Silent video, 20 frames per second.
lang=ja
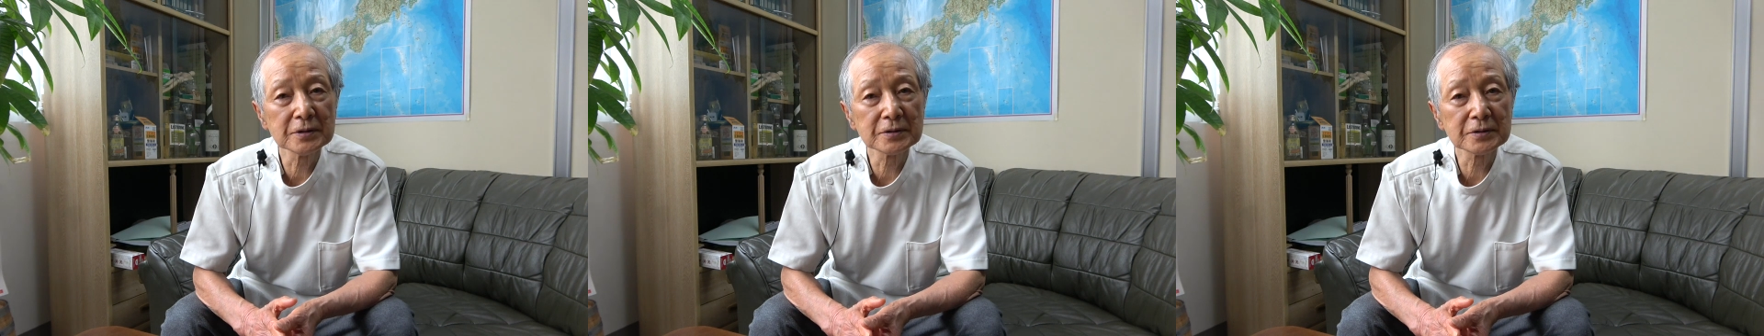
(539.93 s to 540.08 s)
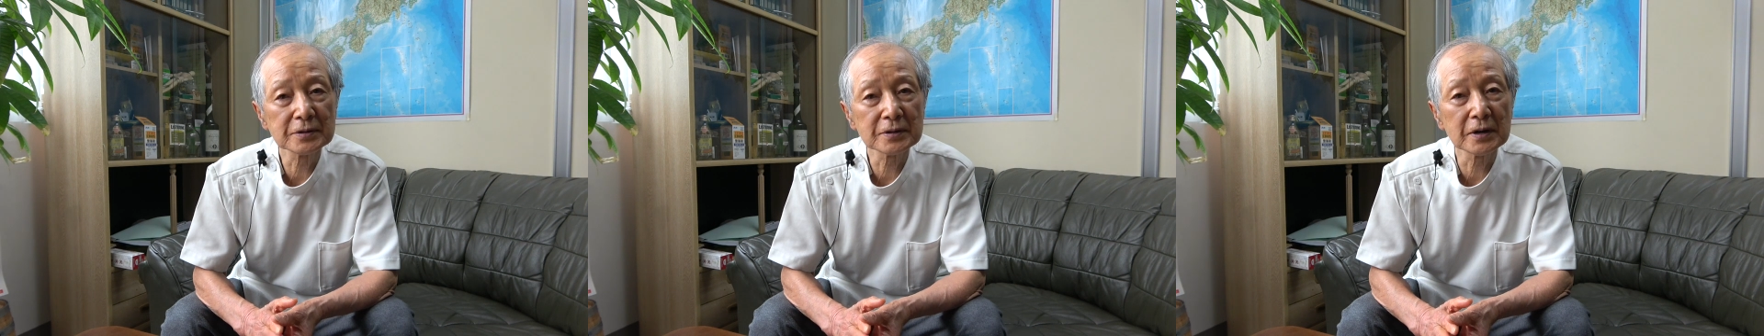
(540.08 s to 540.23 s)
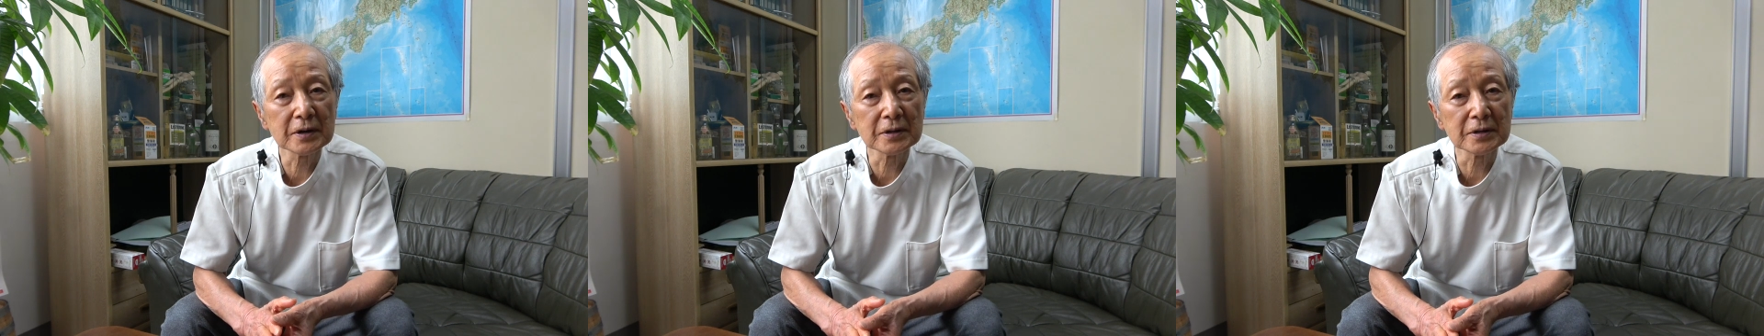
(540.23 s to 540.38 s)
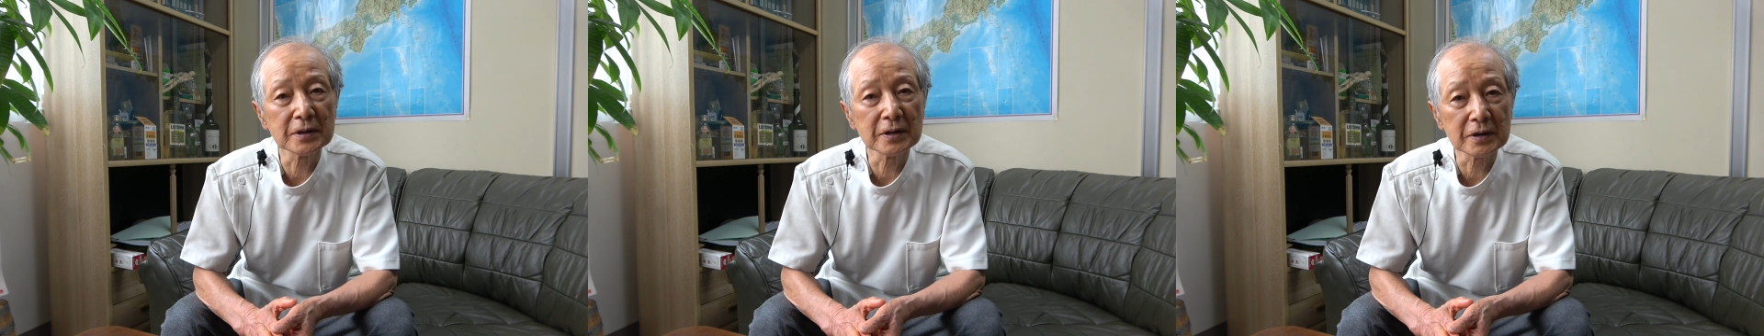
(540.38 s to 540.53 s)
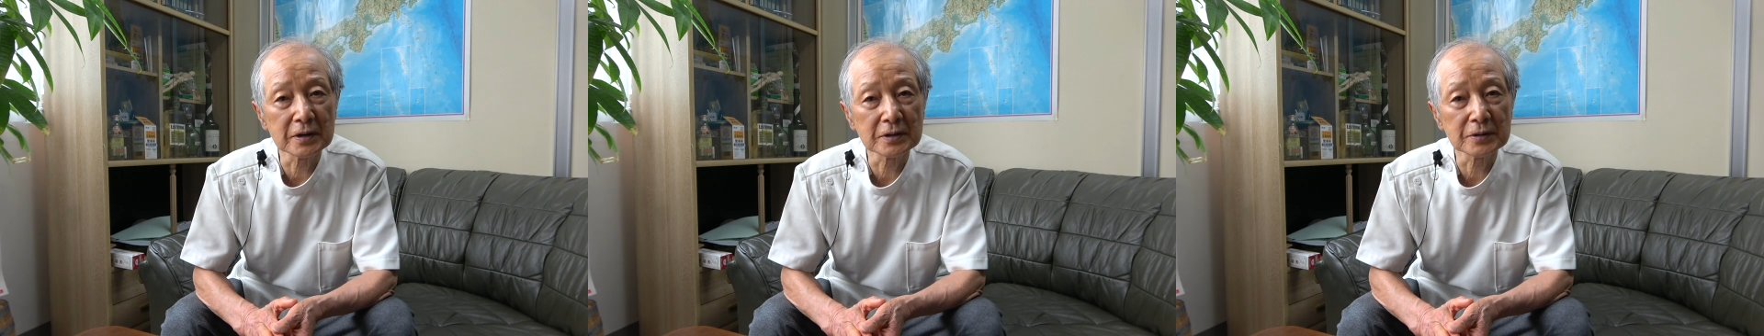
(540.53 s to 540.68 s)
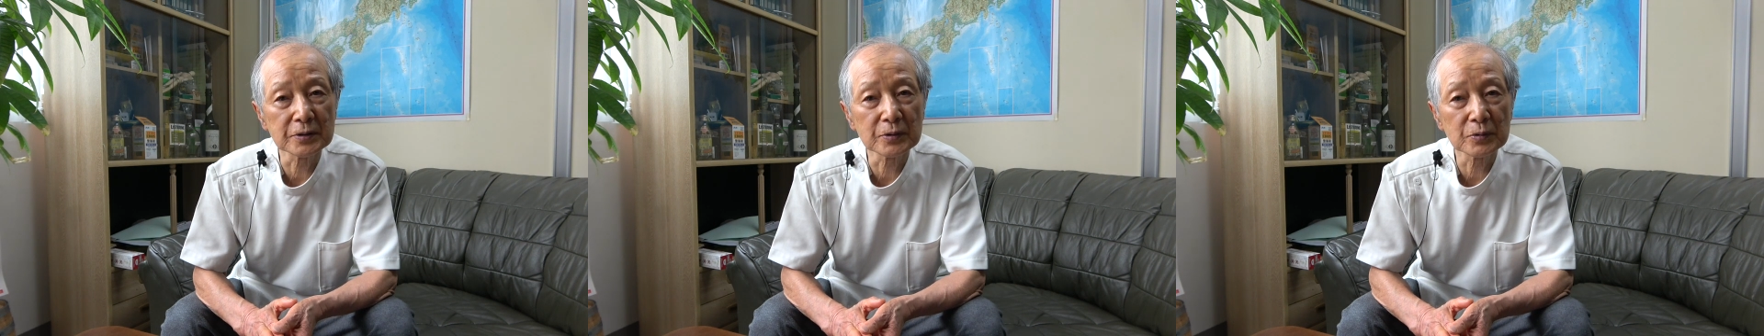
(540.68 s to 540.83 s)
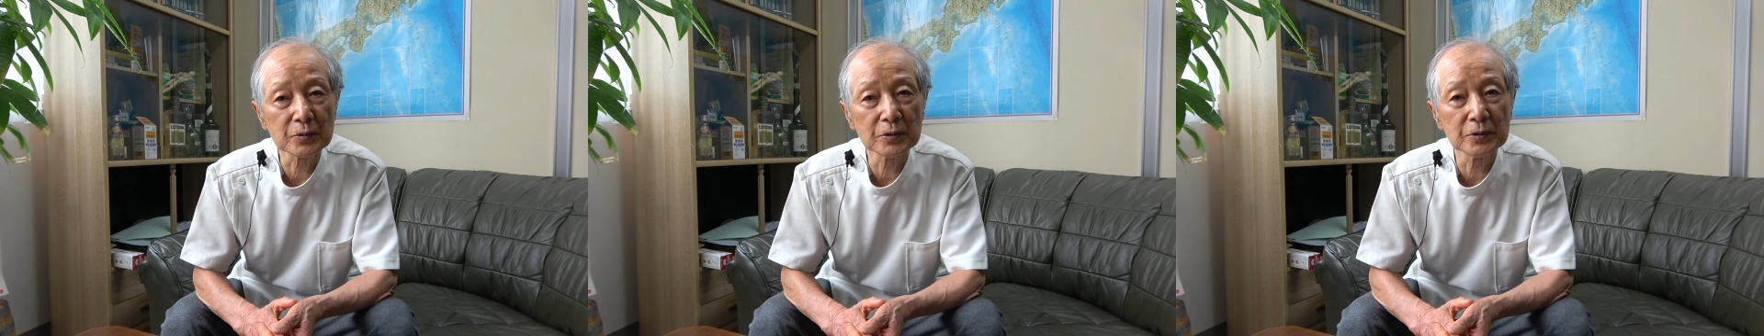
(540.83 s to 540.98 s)
切ない
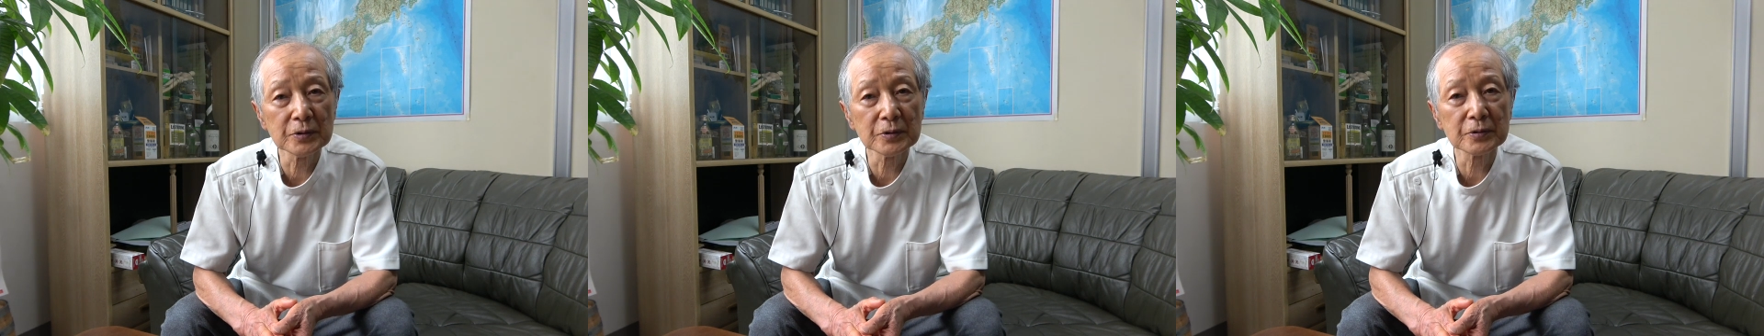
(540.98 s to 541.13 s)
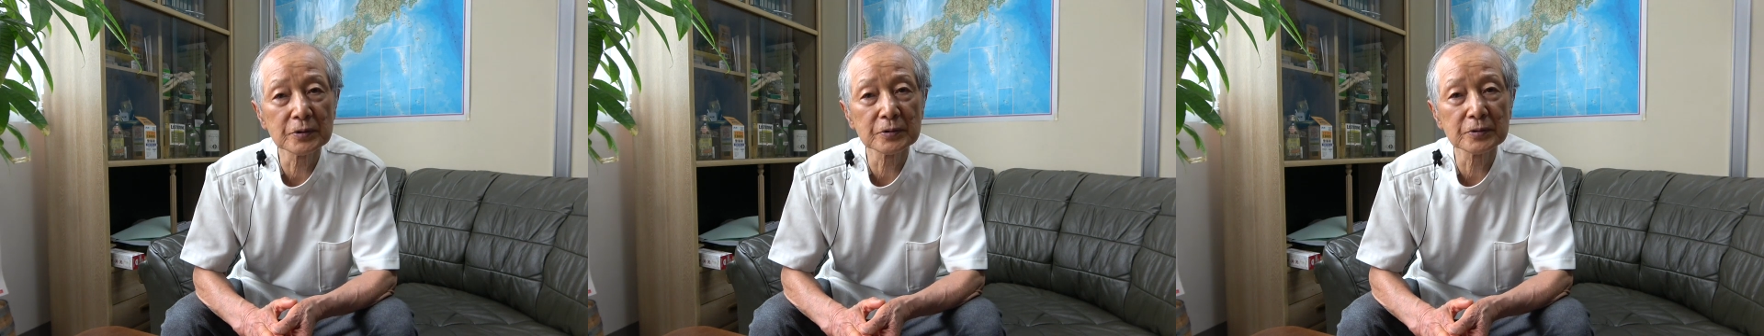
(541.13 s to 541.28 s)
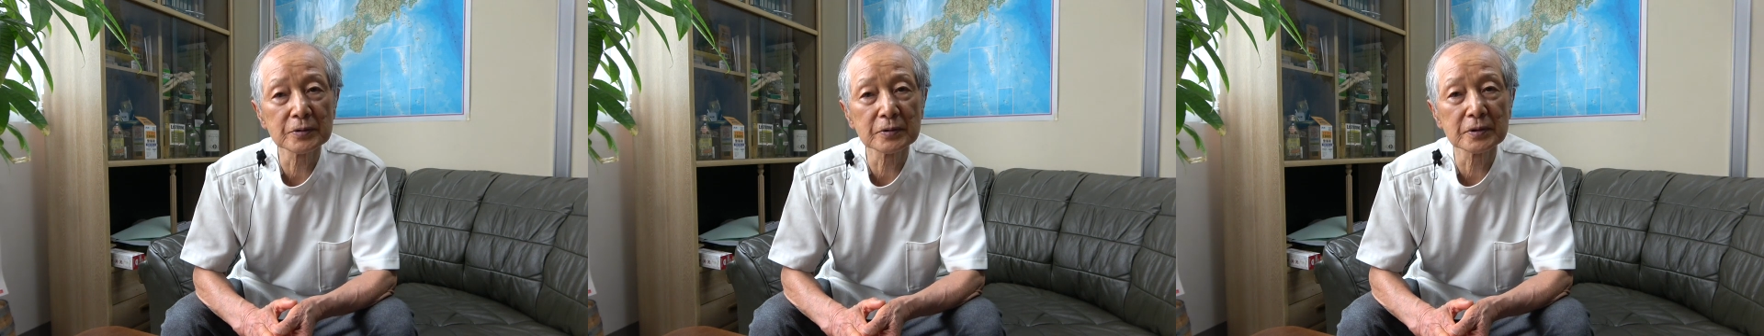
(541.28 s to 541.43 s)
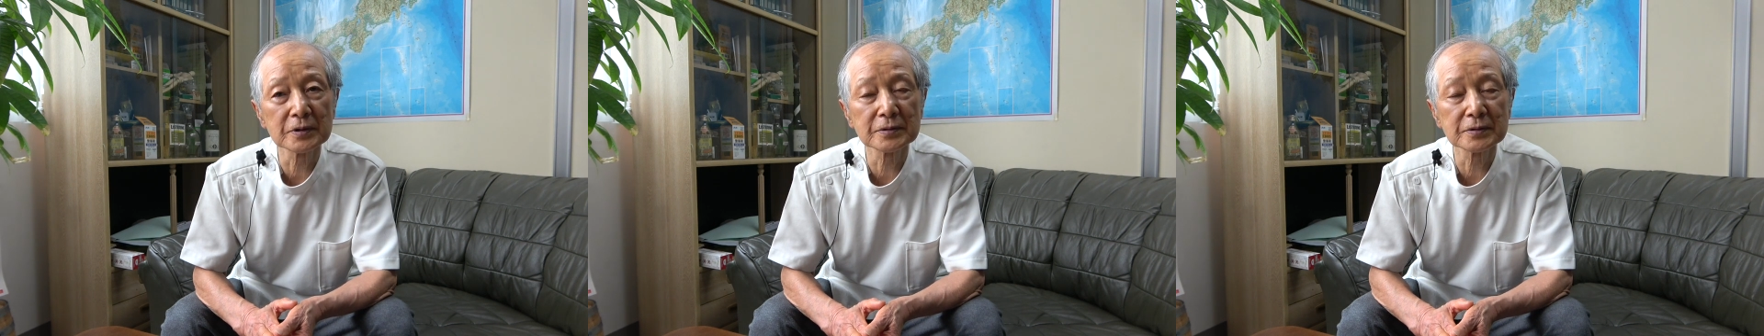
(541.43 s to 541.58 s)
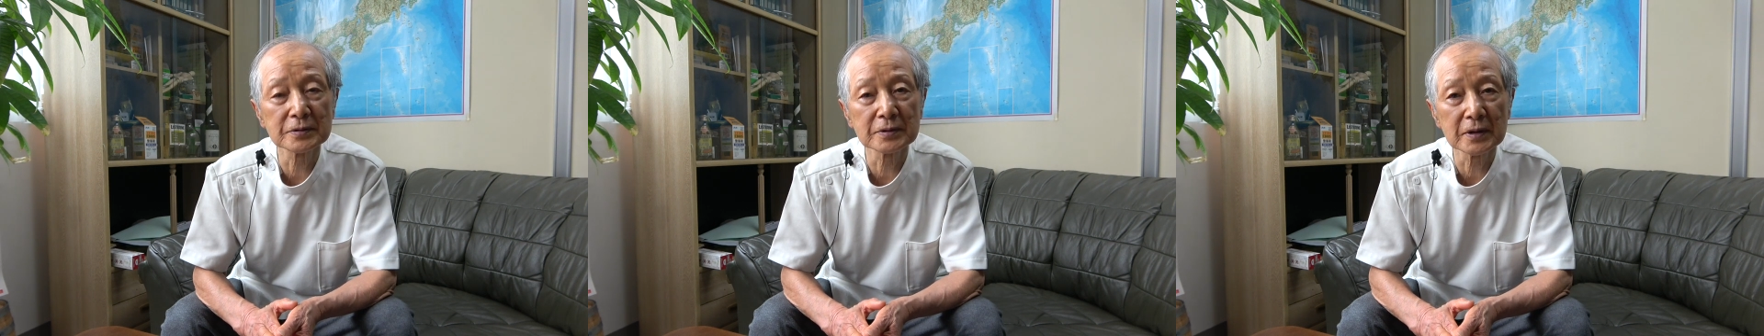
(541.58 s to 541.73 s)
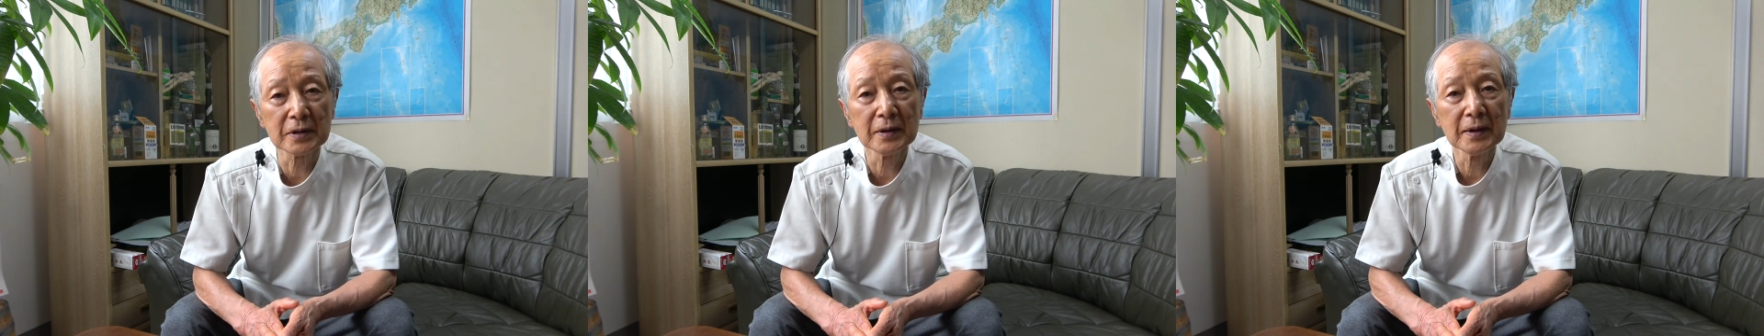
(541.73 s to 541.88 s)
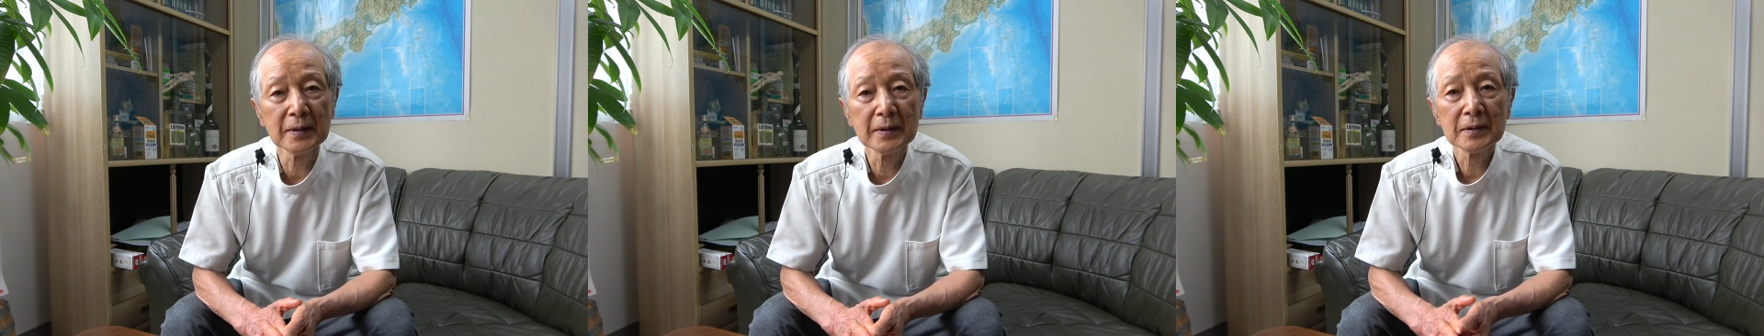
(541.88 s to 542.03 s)
と、こういうことです
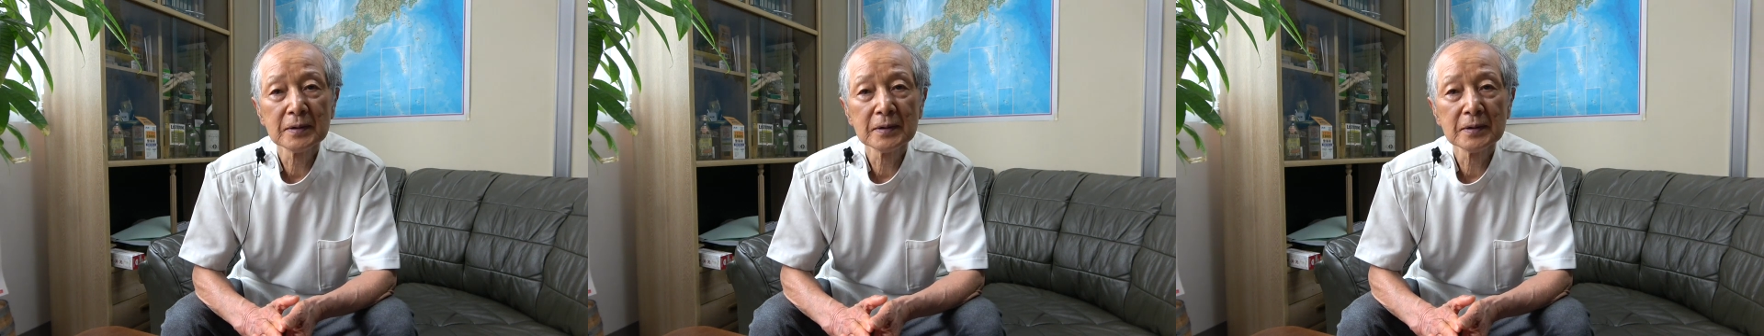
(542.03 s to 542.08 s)
ね。